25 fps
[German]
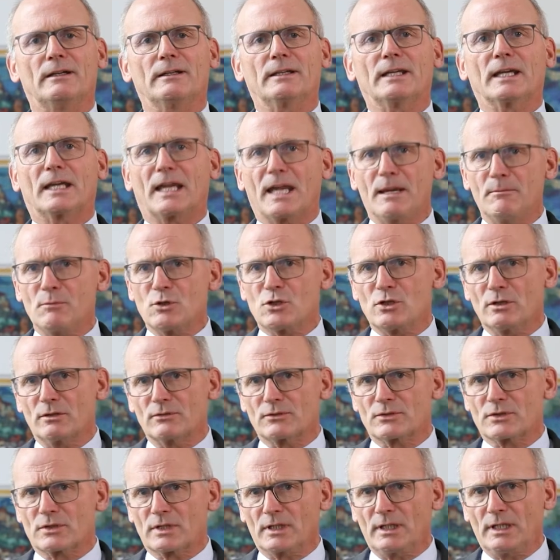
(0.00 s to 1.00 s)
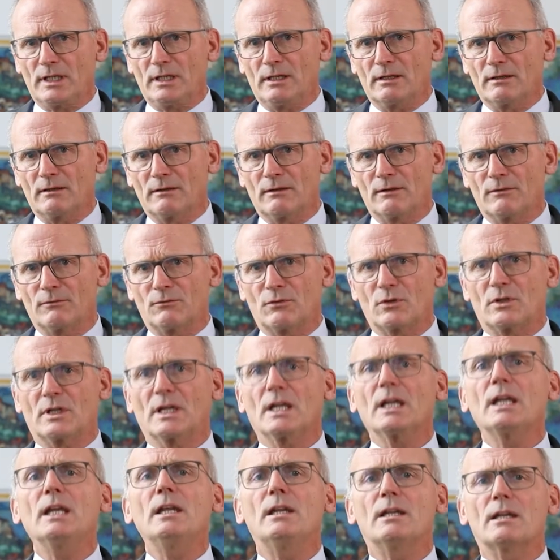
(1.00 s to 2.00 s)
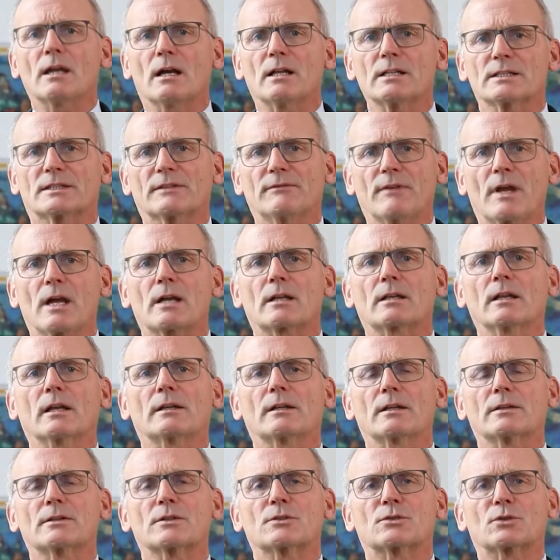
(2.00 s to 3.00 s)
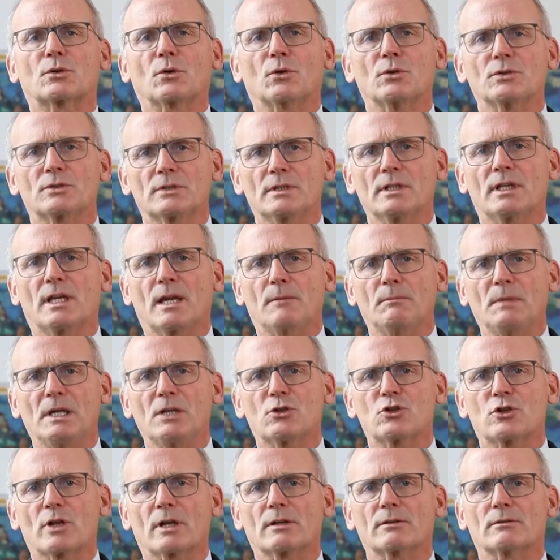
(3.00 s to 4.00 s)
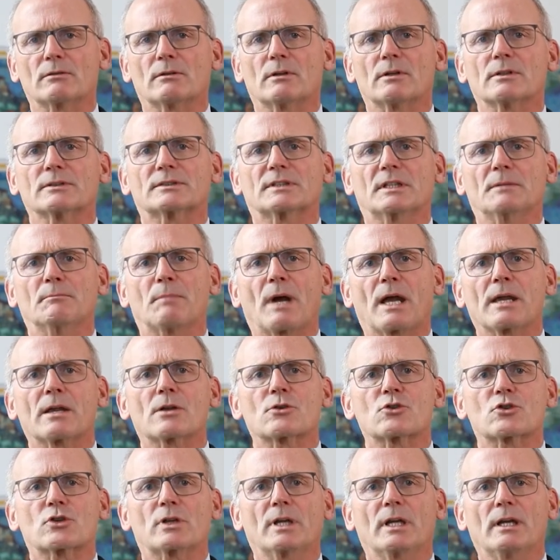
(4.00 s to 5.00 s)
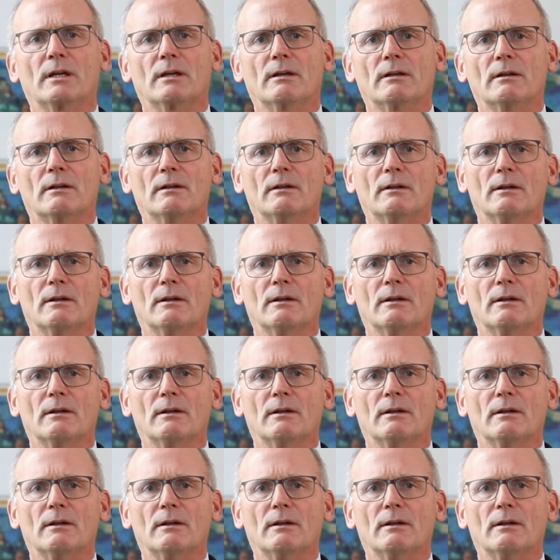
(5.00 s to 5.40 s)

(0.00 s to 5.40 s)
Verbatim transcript: Die chemische Industrie, für die ich als Werkleiter des größten Chemiestandorts in Bayern stehe,